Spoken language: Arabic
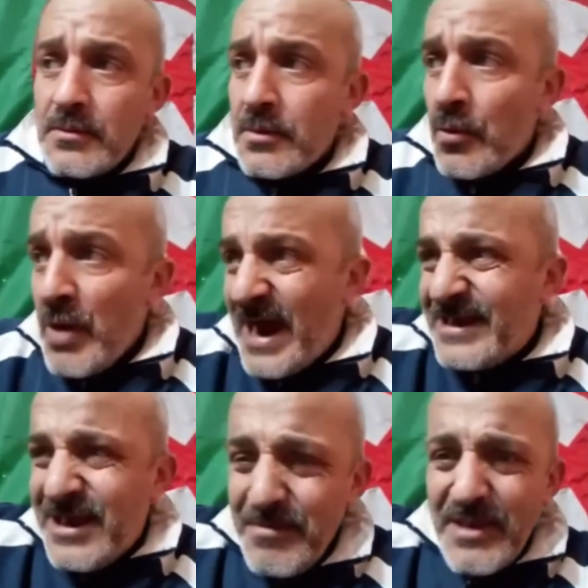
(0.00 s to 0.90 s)
واحد
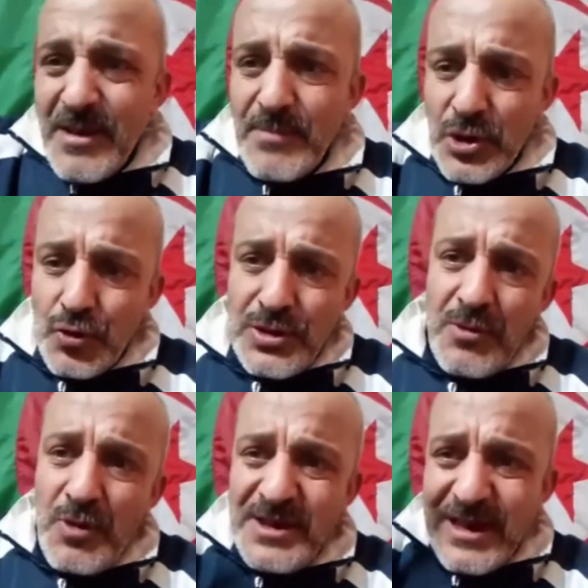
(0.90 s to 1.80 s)
كيما ذا معزوزي
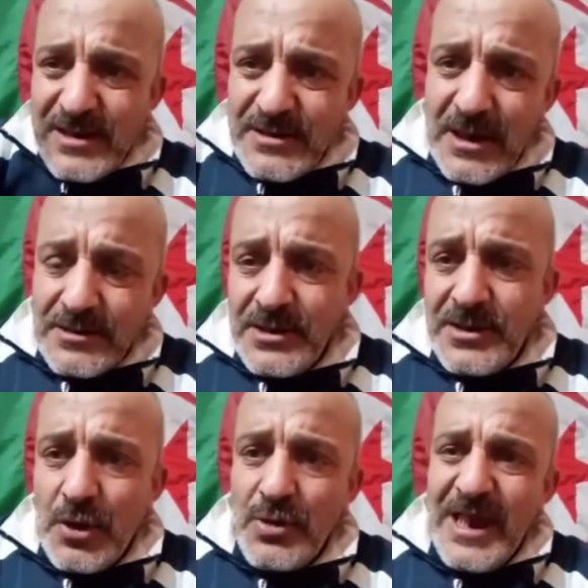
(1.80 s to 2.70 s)
وين دار ستاتي
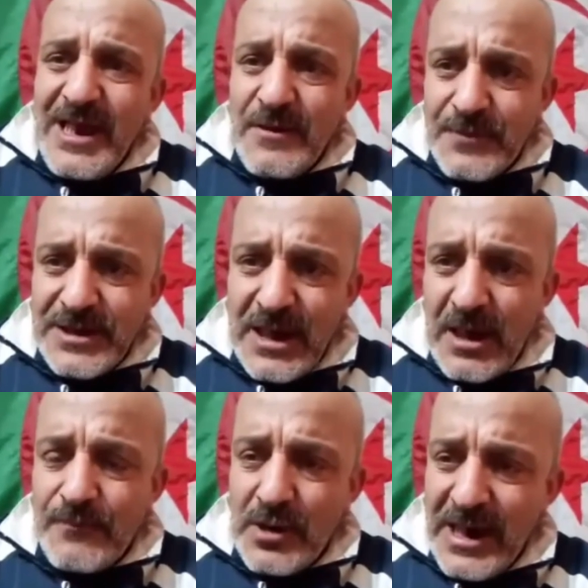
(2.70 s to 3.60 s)
تاعو يعاير في
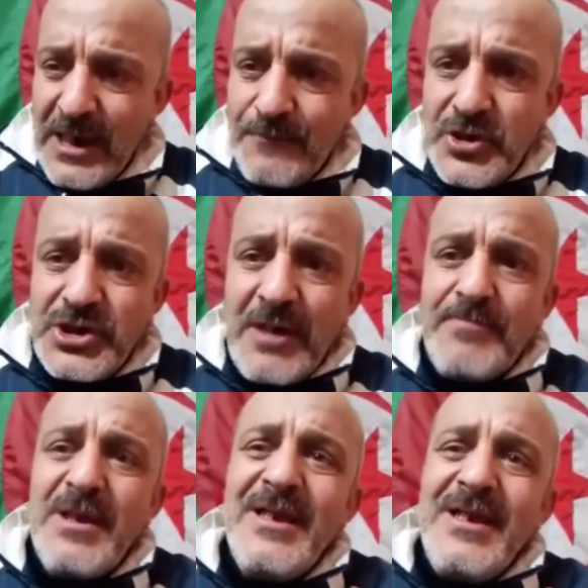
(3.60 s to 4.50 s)
الصحافه يعاير في
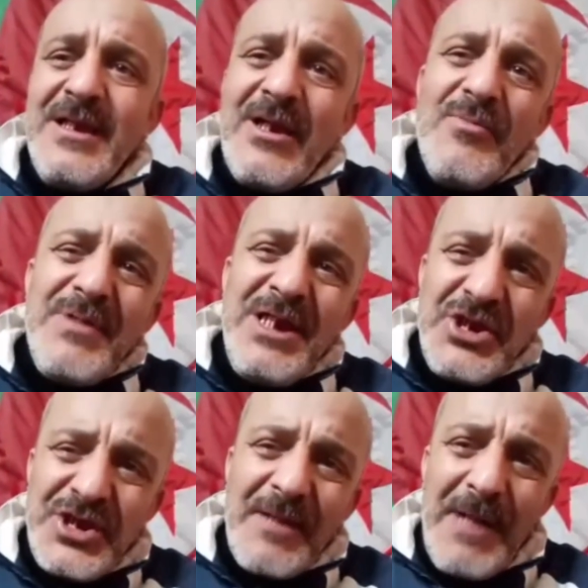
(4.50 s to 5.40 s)
الشعب قالوا بلي
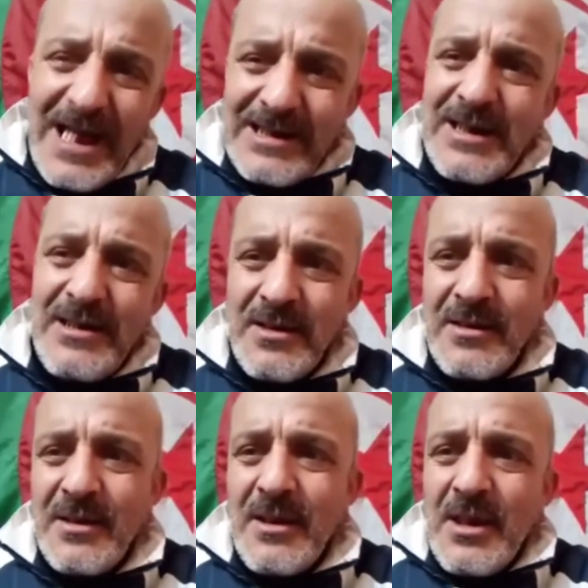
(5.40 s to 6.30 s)
الشعب حركي
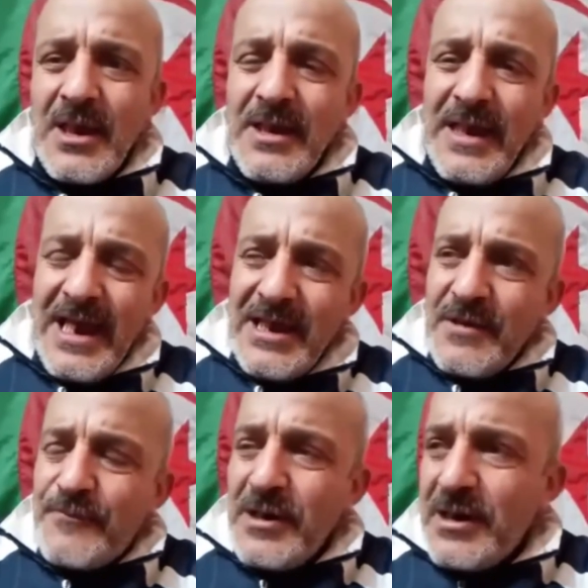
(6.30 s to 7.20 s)
يعاير
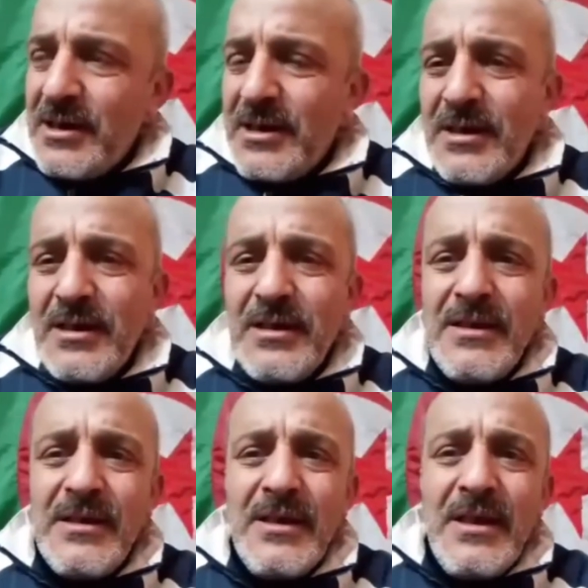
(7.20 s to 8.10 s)
في
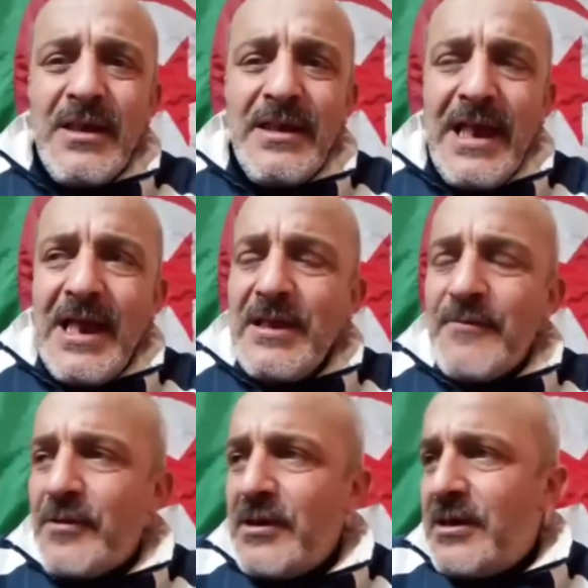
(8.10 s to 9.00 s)
يعاير
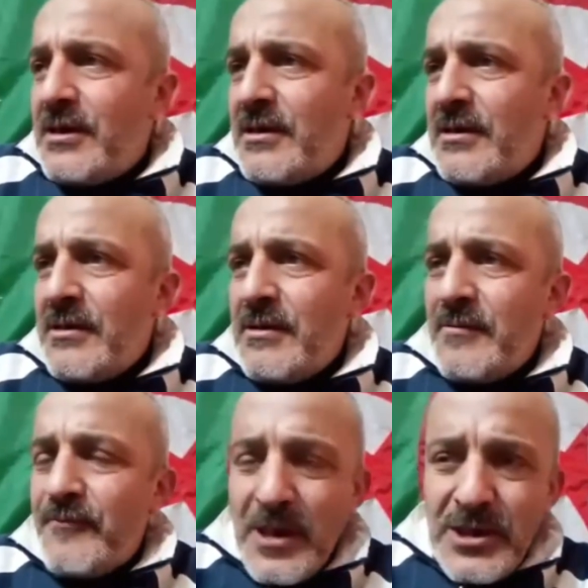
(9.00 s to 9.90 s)
في
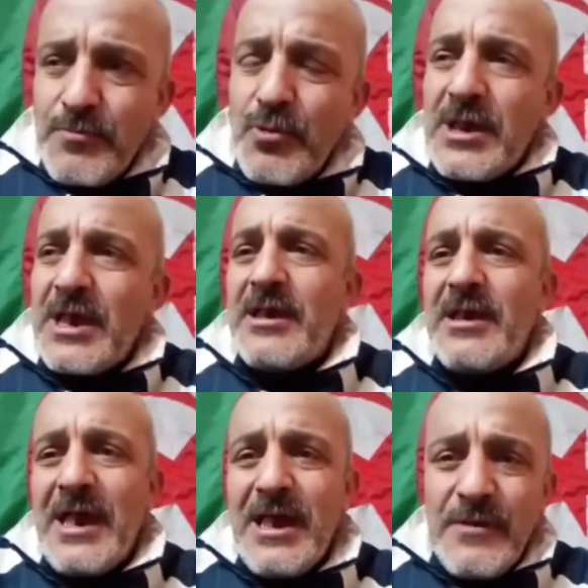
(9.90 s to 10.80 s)
الفيسبوك انا
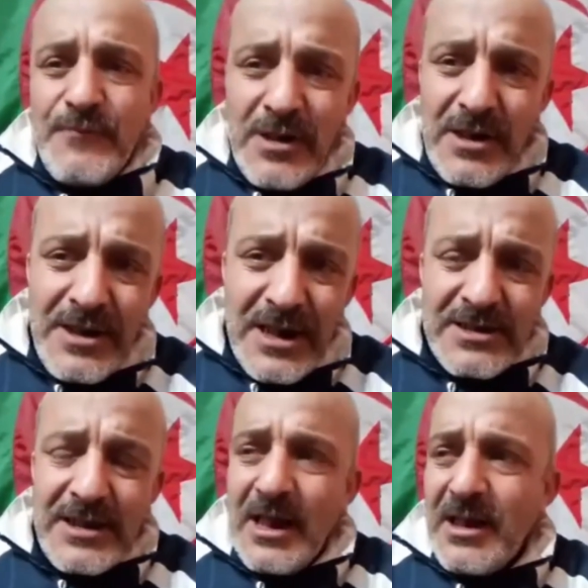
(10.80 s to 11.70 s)
يعاير في الناس
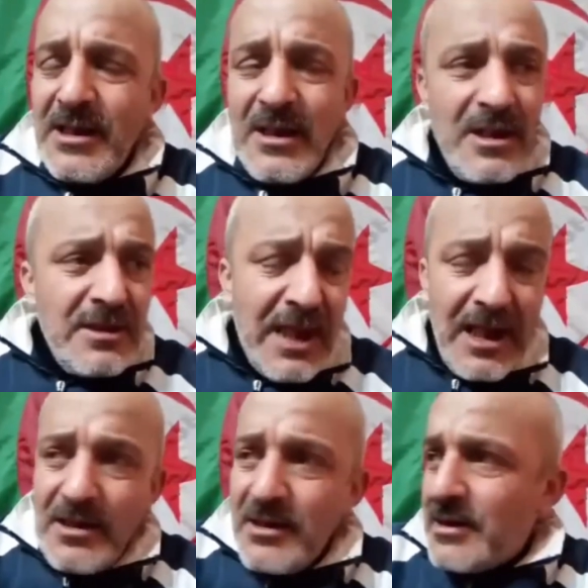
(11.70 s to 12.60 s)
تاع تاع
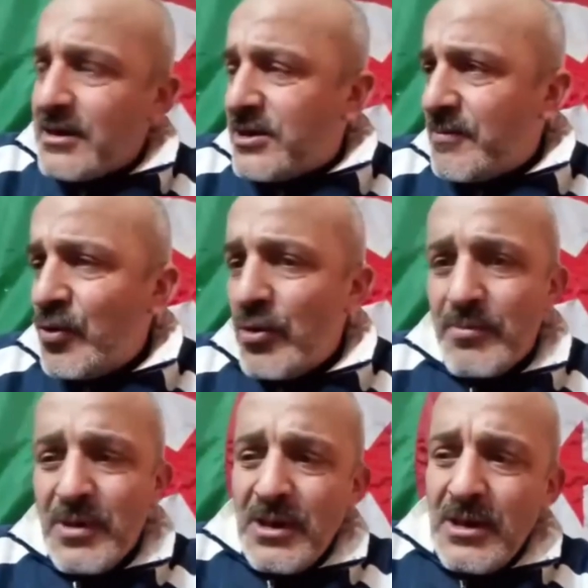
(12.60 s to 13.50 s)

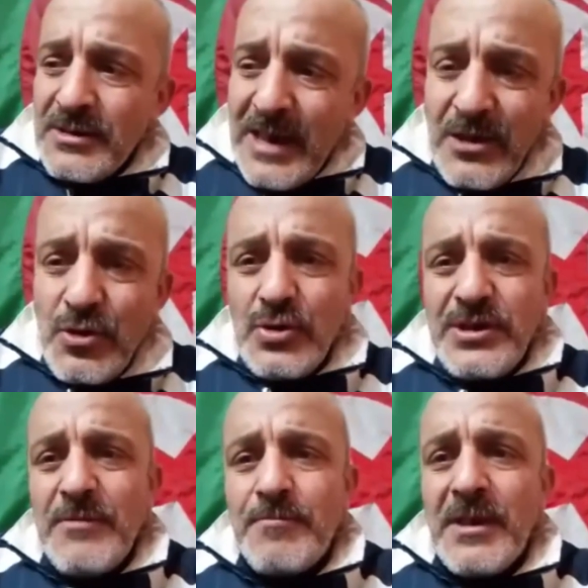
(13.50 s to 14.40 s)
كسموهم تاع
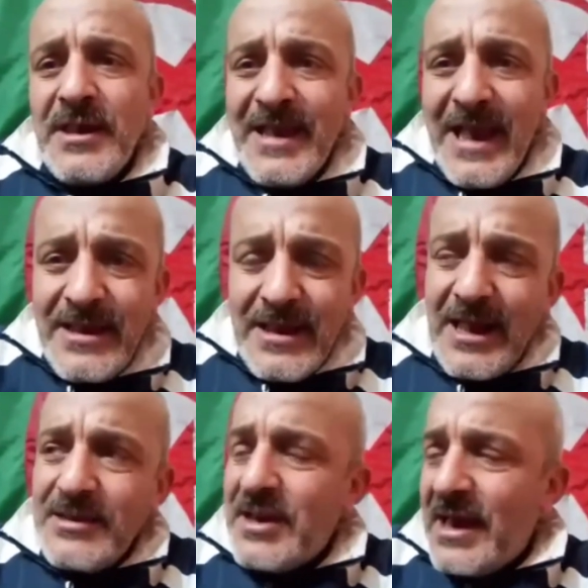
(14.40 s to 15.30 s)
اليوتيوب يعاير
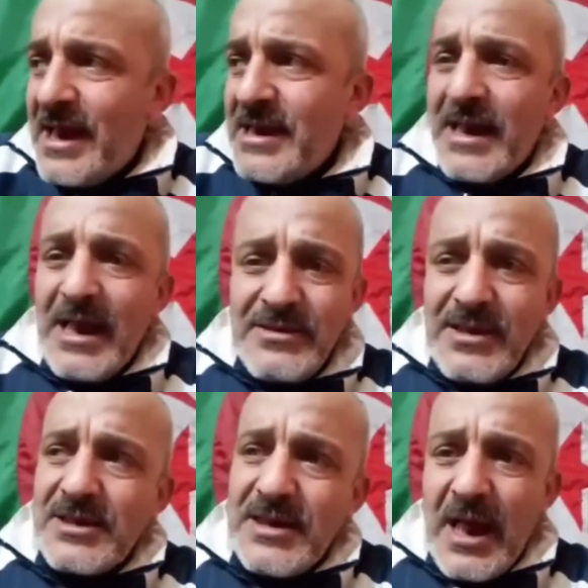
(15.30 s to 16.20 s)
حتى عاير حتى
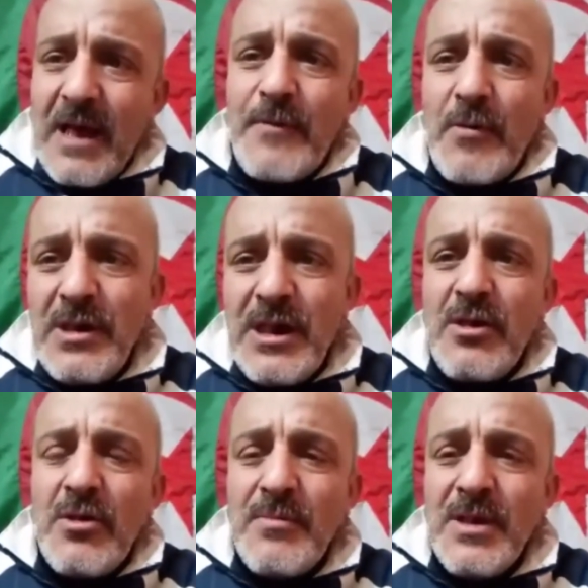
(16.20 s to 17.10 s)
الصحافه وين قال
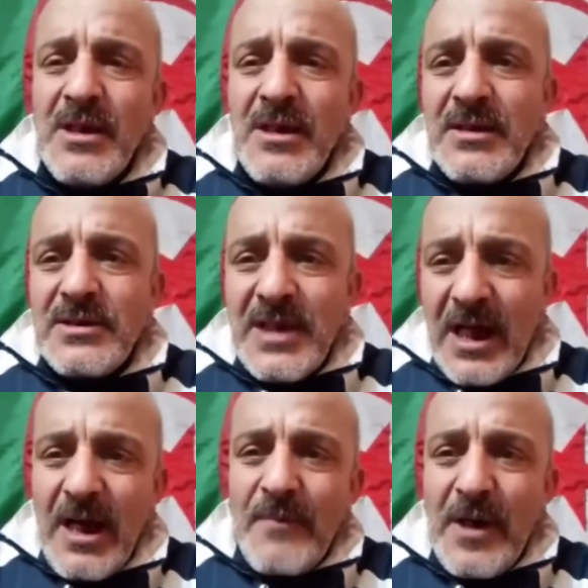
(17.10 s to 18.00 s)
لهم
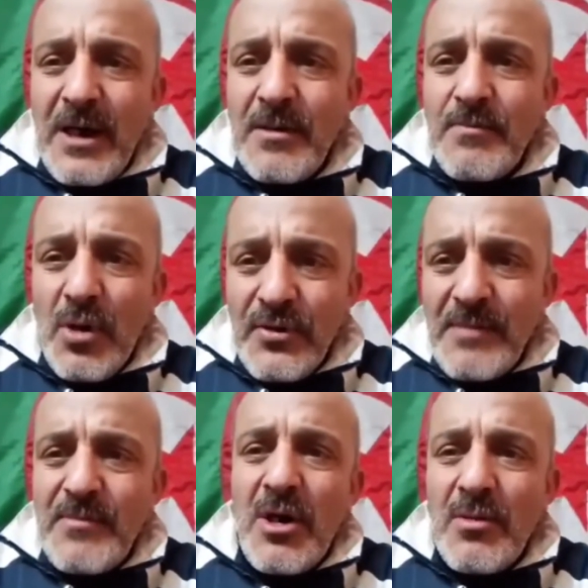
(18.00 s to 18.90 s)
الصحافه
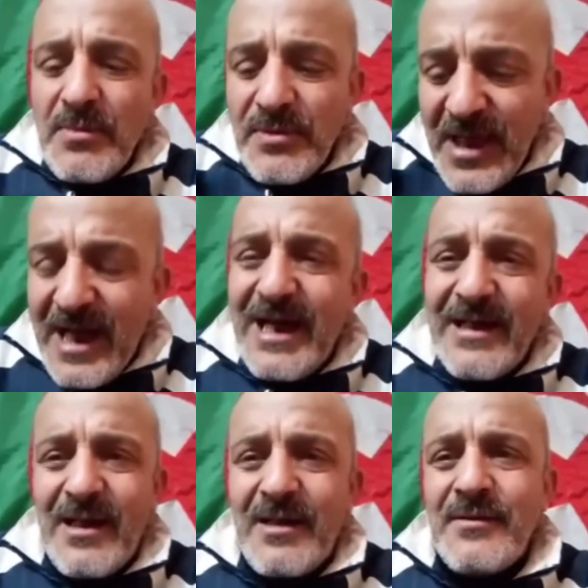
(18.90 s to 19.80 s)
معظمهم
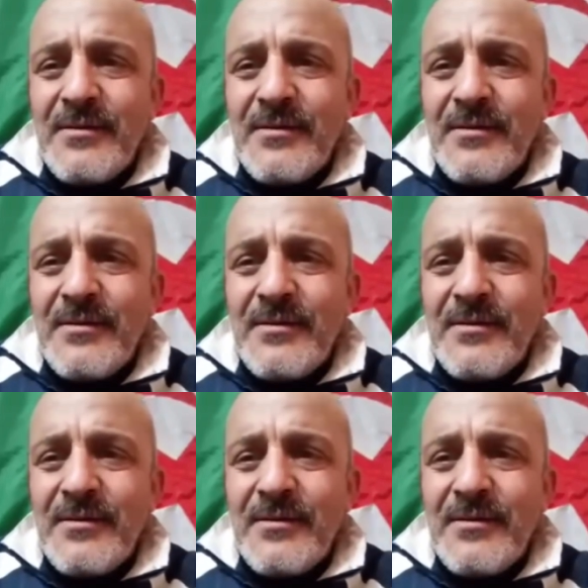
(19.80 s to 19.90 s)
ذعاره